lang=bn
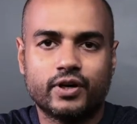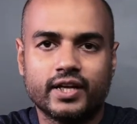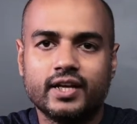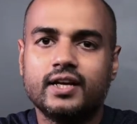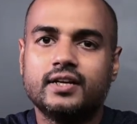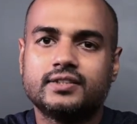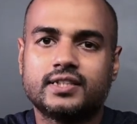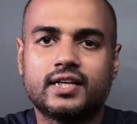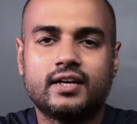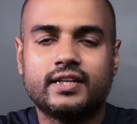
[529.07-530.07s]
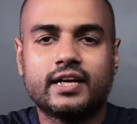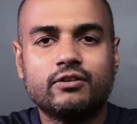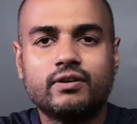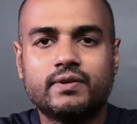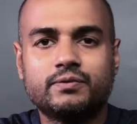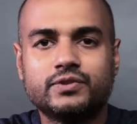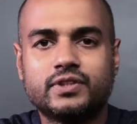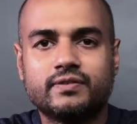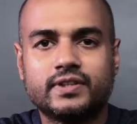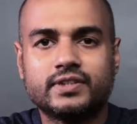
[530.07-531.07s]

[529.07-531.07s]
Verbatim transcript: পরে সেটা দেখেও আমরা বুঝতে